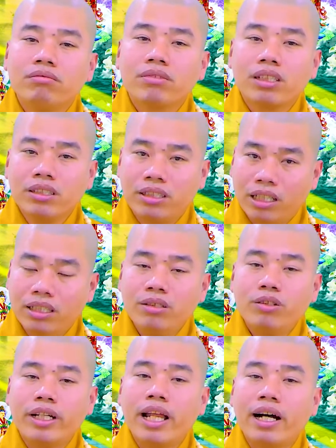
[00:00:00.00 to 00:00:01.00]
cư sĩ ở
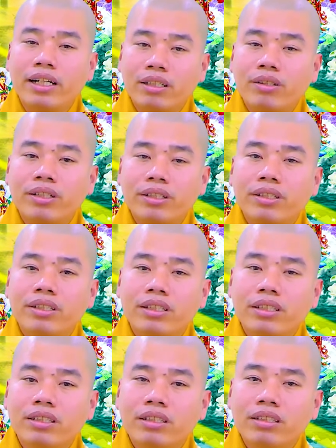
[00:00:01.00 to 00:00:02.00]
ngoài đời thôi
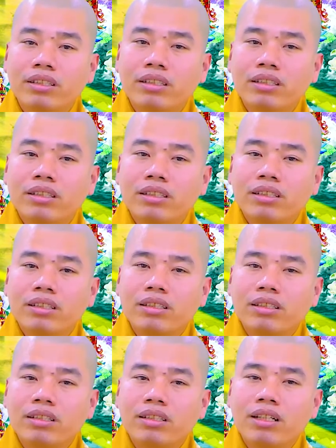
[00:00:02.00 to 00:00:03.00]

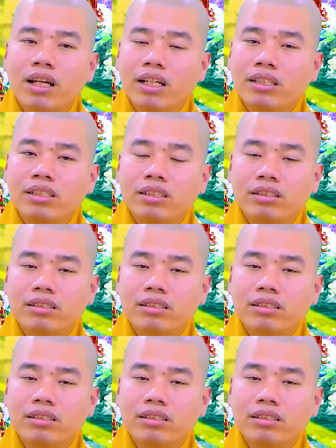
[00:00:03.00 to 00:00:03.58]
nên